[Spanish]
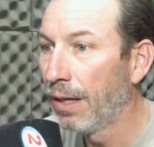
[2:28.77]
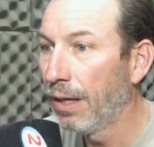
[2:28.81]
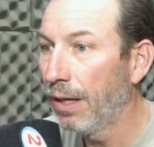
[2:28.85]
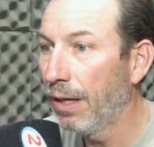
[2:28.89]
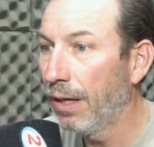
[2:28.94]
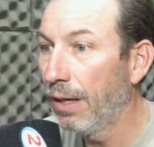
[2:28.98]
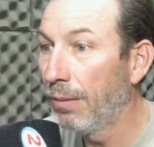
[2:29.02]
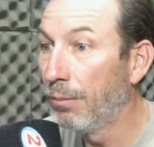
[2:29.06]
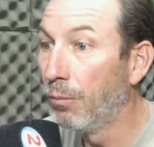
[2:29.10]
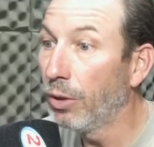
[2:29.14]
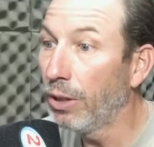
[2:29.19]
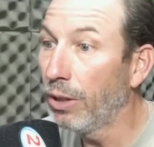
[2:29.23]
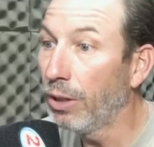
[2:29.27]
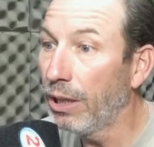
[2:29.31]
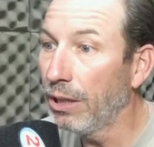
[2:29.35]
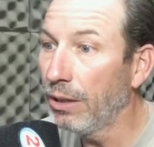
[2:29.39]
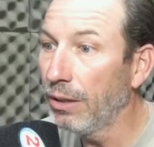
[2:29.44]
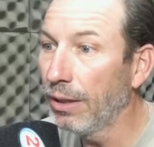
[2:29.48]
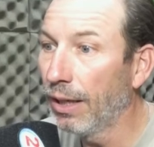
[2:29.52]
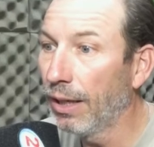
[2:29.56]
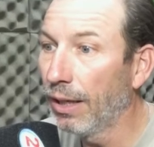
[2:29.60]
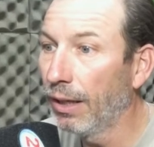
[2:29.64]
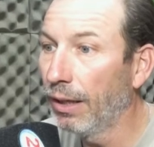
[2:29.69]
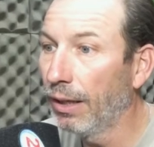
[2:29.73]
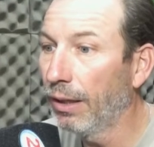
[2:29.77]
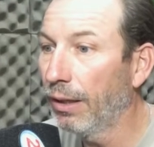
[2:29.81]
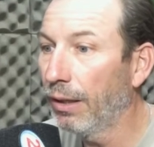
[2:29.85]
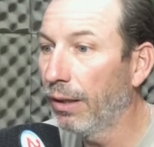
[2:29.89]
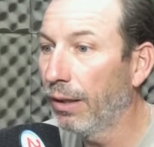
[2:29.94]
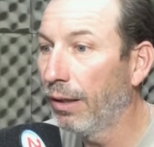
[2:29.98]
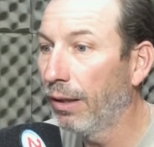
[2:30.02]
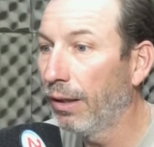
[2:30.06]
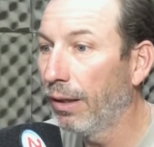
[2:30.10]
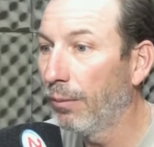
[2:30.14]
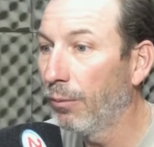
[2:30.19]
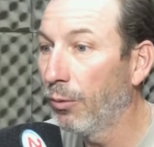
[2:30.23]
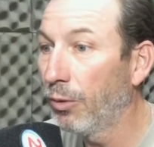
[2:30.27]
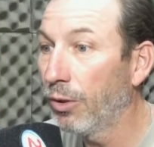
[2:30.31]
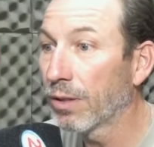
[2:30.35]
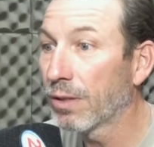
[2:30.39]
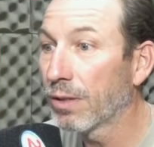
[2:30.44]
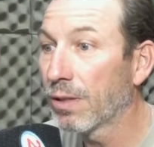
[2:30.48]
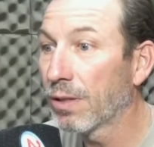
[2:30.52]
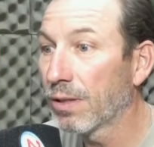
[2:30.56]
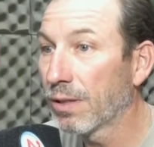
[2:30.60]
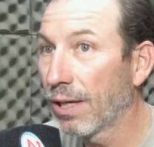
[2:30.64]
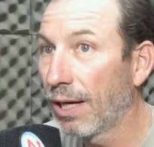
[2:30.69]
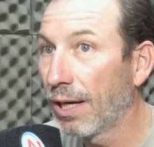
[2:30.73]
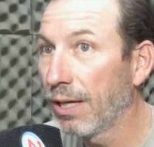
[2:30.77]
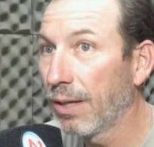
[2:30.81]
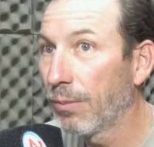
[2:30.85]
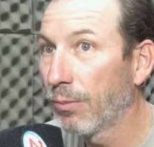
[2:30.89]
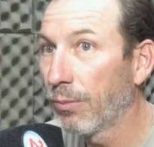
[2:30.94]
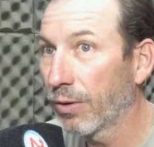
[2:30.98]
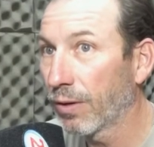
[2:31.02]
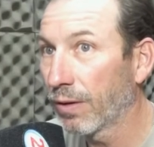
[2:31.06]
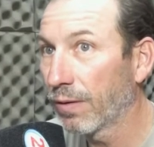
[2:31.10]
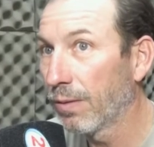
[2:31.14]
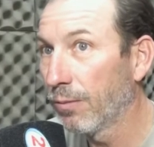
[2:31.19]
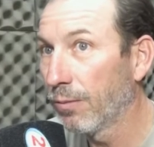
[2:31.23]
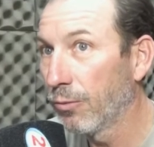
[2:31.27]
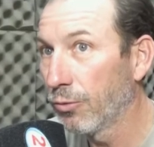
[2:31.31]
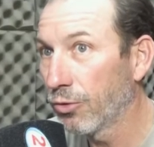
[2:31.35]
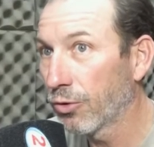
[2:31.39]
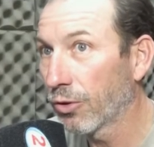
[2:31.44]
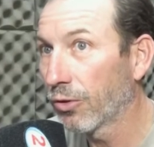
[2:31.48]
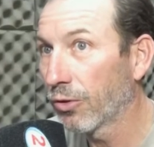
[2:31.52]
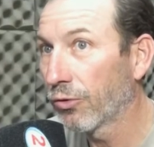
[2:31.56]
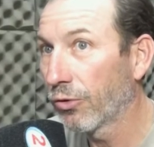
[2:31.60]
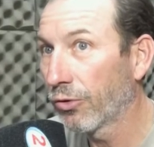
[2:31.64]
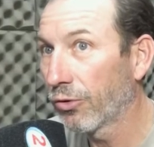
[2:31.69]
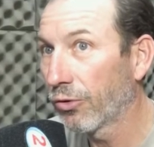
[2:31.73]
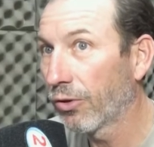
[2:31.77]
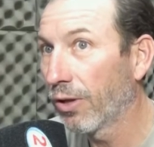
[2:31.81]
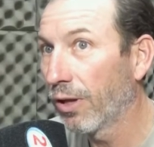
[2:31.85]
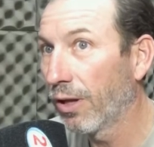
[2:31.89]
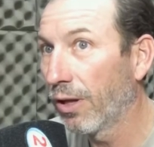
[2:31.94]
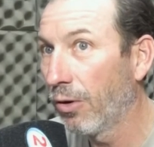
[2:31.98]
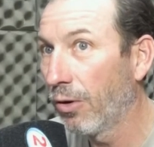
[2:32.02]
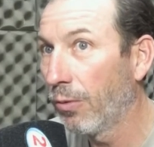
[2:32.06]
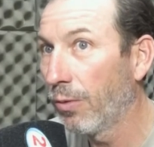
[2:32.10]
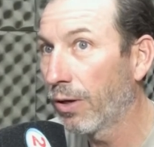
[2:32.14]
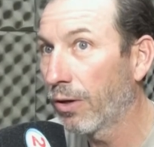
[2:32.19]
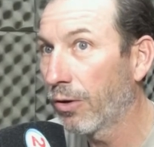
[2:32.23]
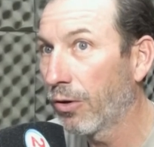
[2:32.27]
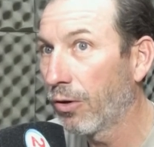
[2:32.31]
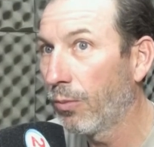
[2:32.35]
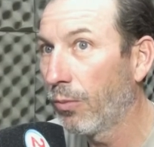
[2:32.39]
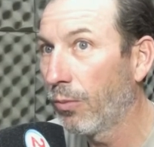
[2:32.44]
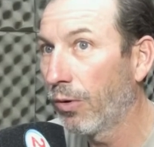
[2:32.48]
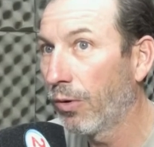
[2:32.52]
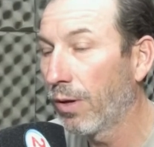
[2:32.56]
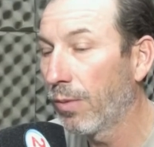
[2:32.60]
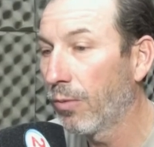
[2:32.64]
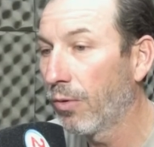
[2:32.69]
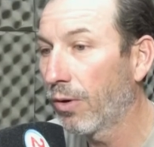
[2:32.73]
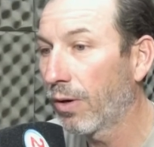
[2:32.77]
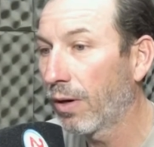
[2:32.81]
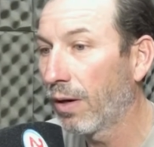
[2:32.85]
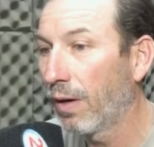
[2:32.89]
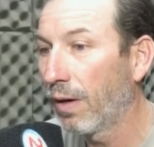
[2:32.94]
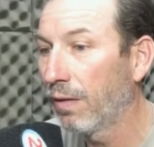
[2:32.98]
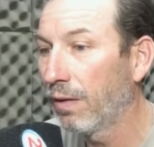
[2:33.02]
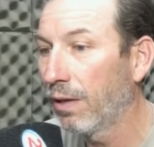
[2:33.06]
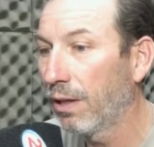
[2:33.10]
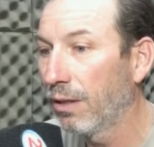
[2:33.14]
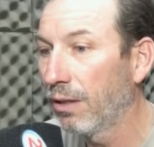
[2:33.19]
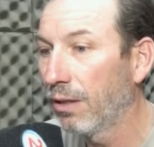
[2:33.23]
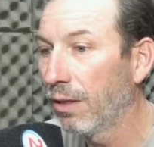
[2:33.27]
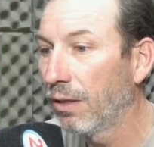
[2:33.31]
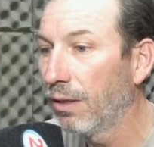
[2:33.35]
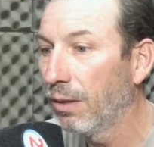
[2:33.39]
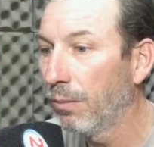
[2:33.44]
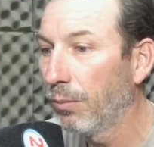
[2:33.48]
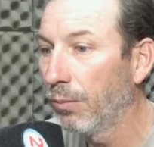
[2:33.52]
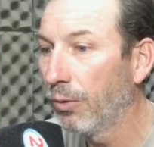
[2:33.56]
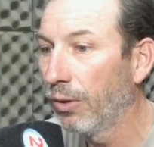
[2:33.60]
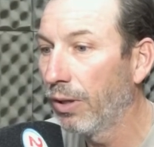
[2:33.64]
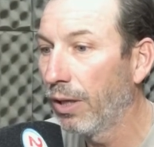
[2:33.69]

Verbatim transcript: eh, muy linda, muy necesaria, porque hacía mucho que nosotros desde el gobierno no podíamos realizar este tipo